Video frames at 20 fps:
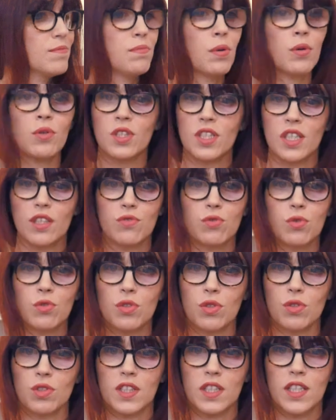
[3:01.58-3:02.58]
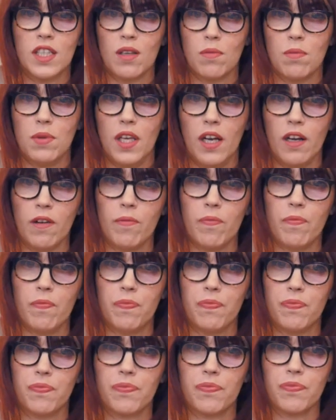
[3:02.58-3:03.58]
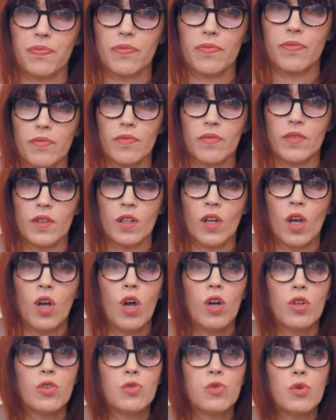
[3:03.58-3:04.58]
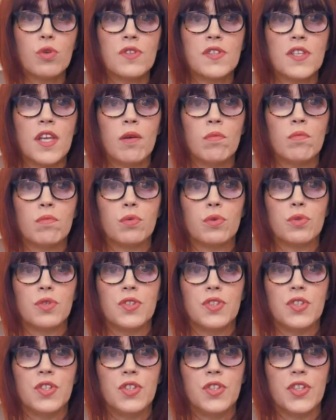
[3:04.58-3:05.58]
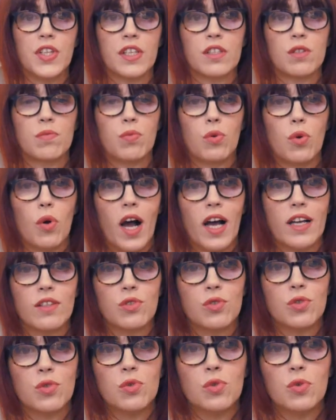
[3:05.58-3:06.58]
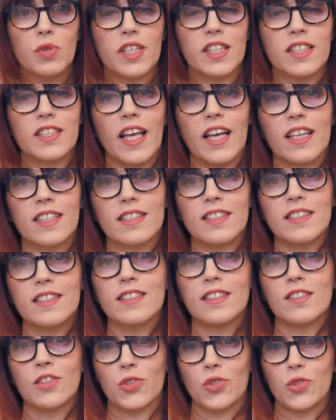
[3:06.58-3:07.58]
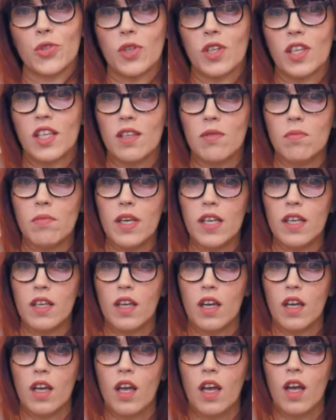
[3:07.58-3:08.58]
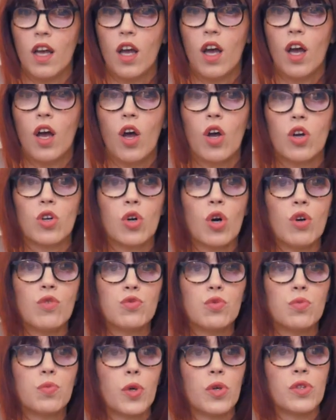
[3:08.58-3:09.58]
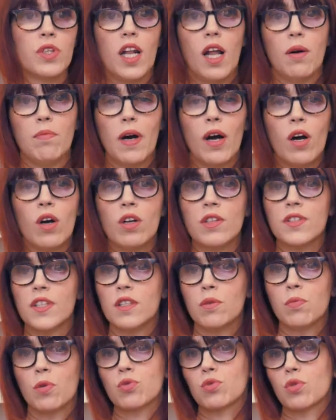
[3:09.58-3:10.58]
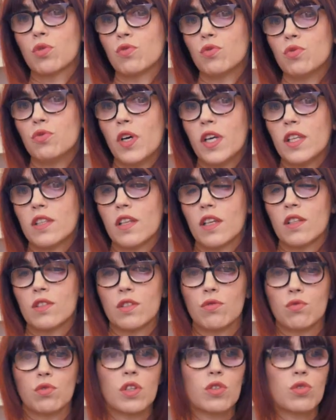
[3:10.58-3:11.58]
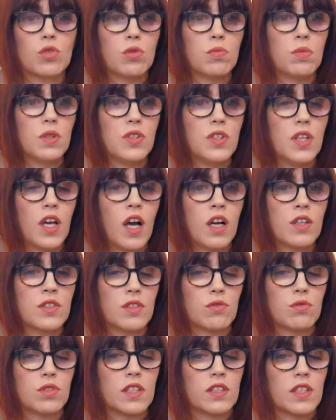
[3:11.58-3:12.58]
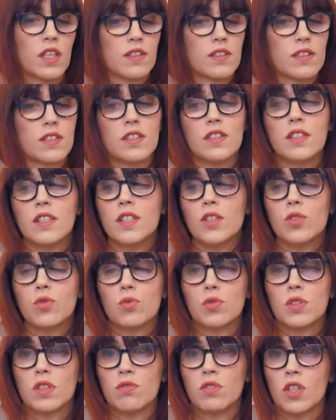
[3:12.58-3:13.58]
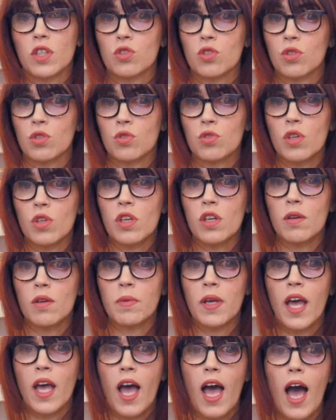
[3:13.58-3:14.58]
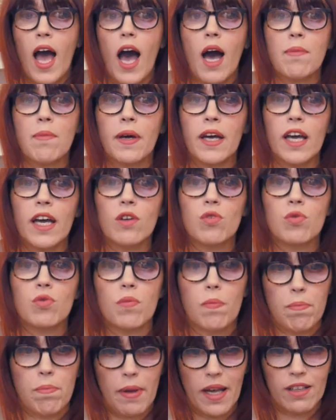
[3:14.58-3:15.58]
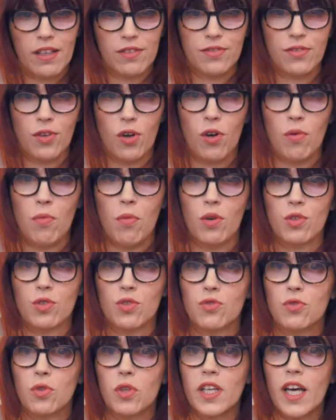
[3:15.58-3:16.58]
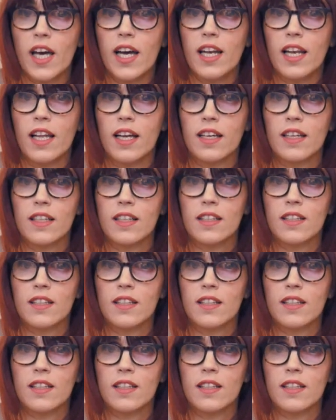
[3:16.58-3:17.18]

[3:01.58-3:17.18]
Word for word: penchez-vous sur ce qui est bien. Deuxième petite exploration, exercice entre guillemets. Quand vous prenez la parole, ça dépend ce que vous faites, hein, si vous êtes comédien, si vous êtes instite ou si vous êtes chanteur, mais après une performance vocale,